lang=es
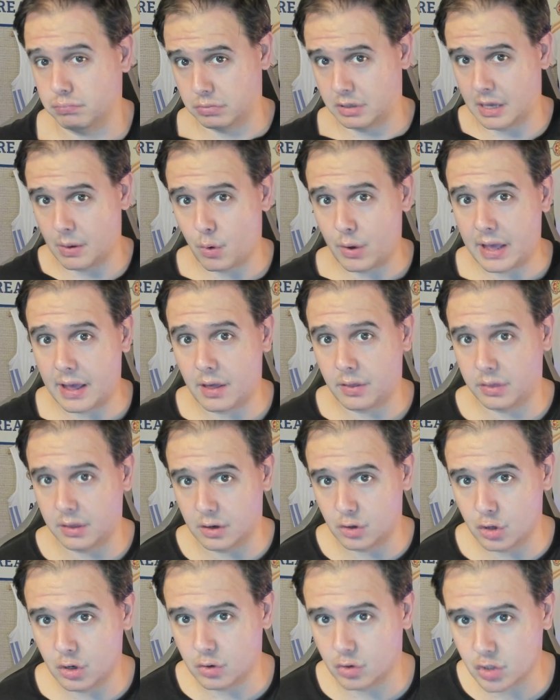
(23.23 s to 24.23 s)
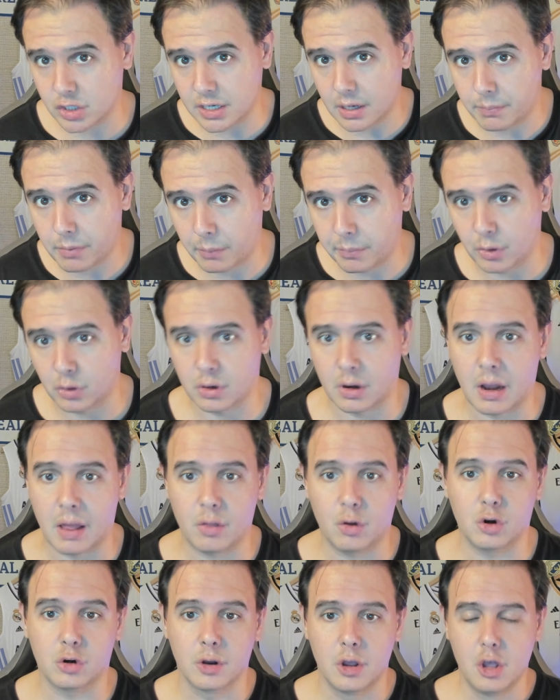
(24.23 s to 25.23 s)
¿qué voy a decir yo si el propio
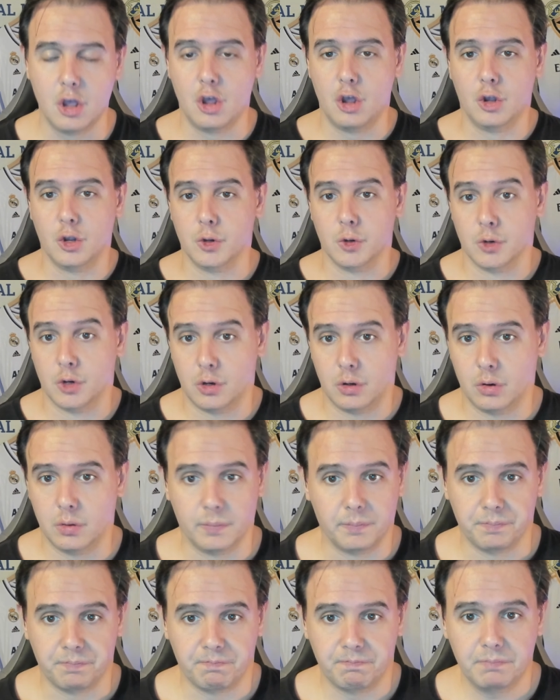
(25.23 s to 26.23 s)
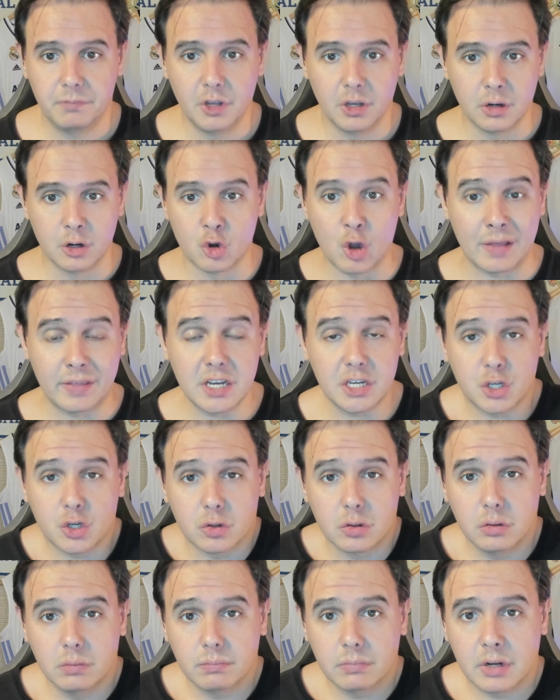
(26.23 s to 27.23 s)
entrenador lo ha dicho,
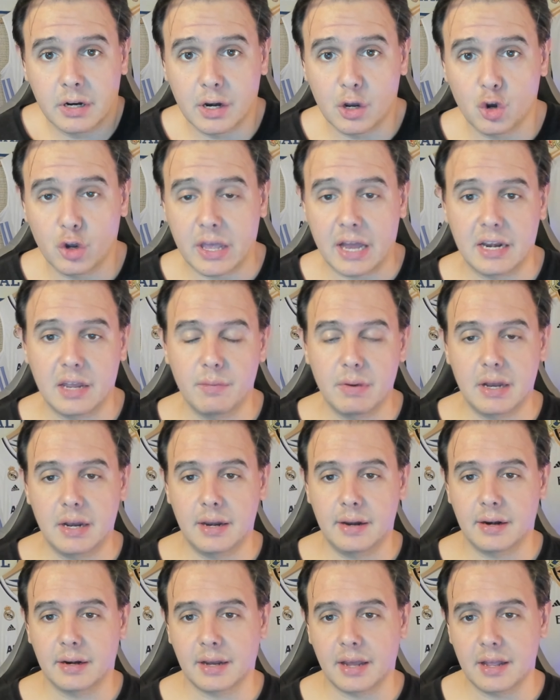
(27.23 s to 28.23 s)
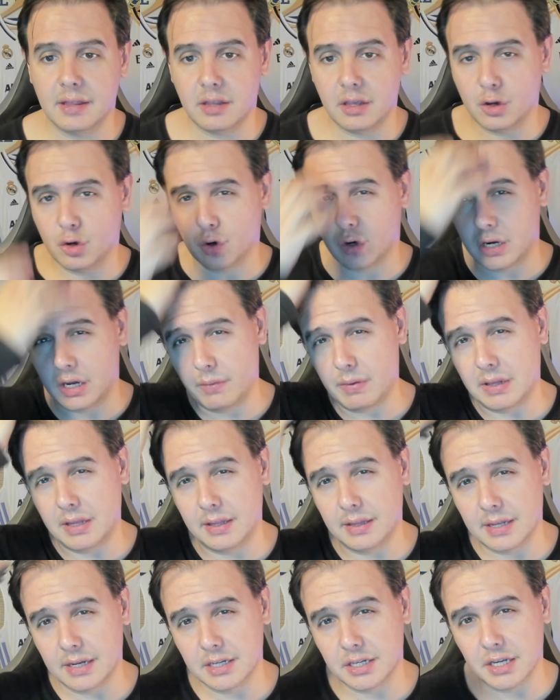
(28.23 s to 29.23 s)
¿no? Creo que a nivel energético, a nivel de
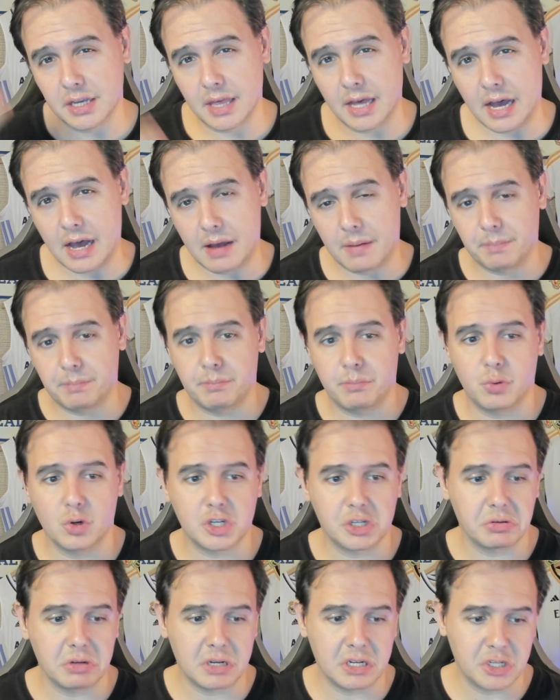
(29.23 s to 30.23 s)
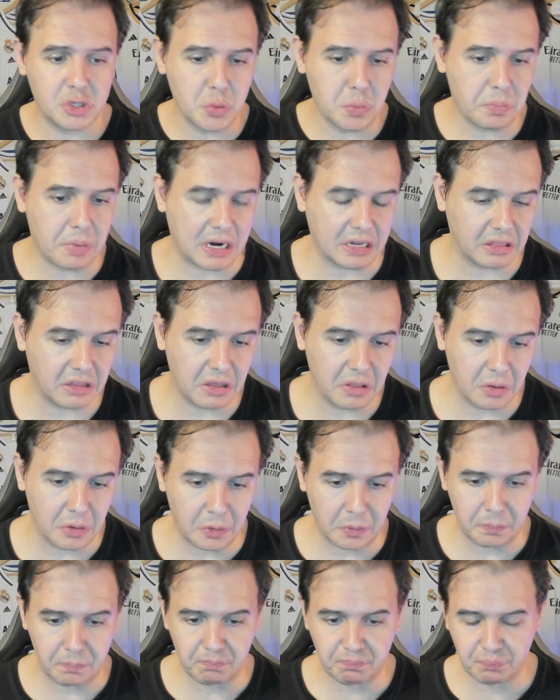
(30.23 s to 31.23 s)
intensidad, pues ha sido un
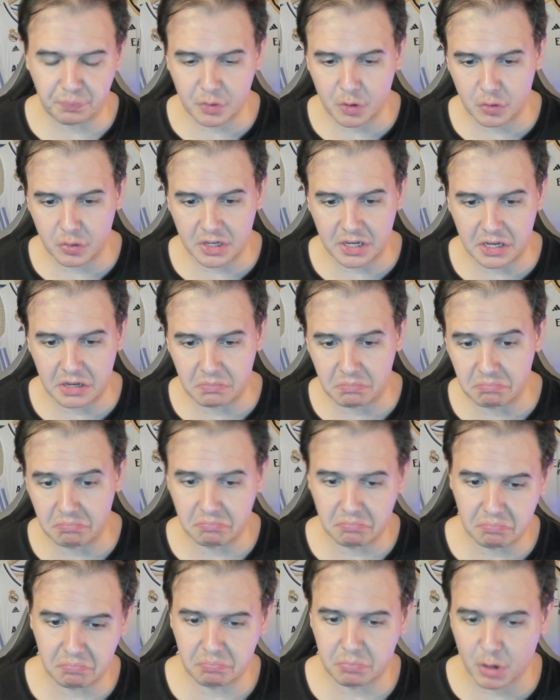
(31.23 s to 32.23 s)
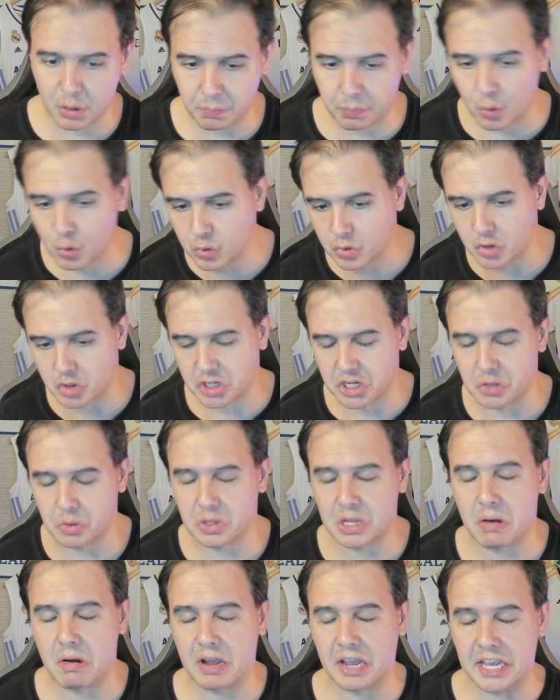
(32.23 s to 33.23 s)
partido donde por puntos se
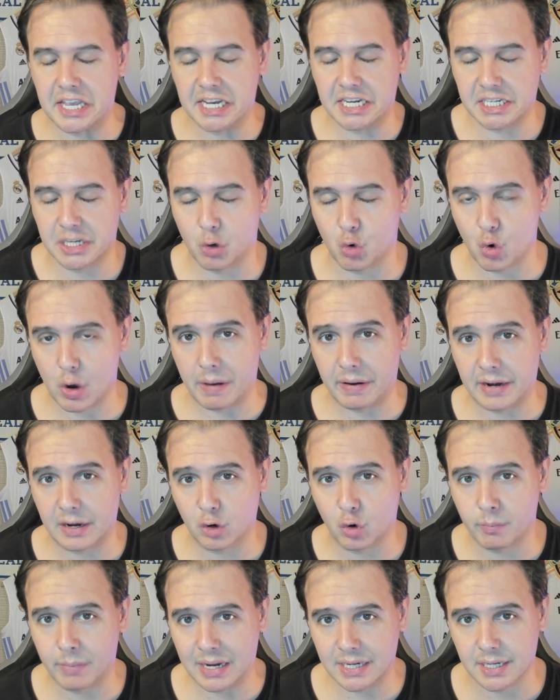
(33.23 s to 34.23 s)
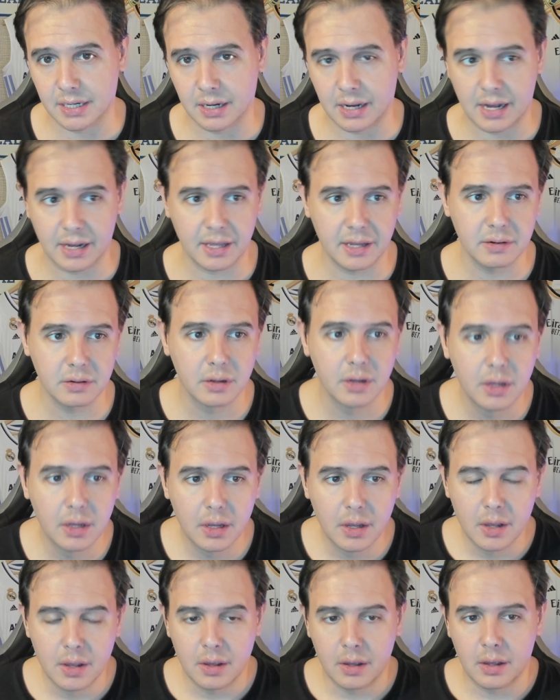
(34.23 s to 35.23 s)
notaba que ellas se jugaban algo más, el hacking.
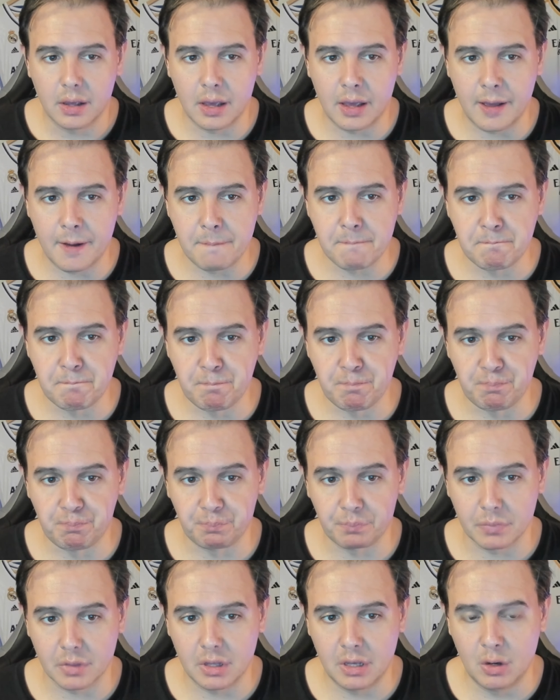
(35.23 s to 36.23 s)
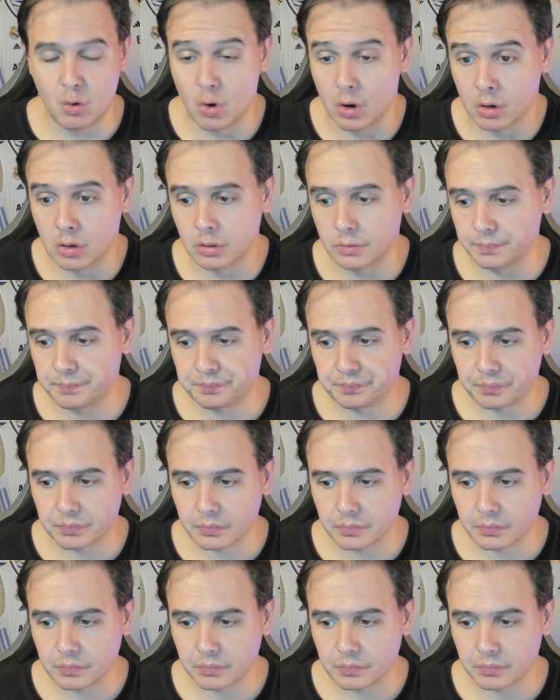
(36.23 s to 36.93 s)
Em, y luego,